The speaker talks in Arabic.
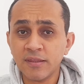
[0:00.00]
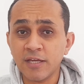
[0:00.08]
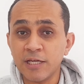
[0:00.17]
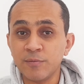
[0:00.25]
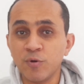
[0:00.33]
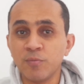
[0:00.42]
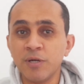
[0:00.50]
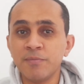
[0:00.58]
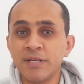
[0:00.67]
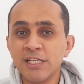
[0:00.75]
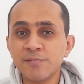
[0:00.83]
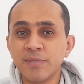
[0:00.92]
طيب امال
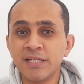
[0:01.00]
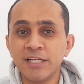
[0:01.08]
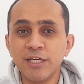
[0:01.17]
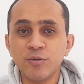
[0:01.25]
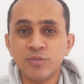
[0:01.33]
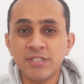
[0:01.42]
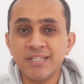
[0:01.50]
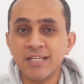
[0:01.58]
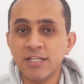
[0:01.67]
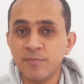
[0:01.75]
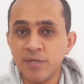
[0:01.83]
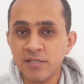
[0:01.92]
بالنسبه للاي او تي ايه
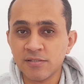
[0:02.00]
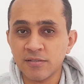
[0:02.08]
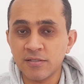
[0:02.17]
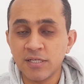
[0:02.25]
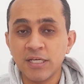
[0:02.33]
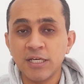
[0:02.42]
اللي بيحصل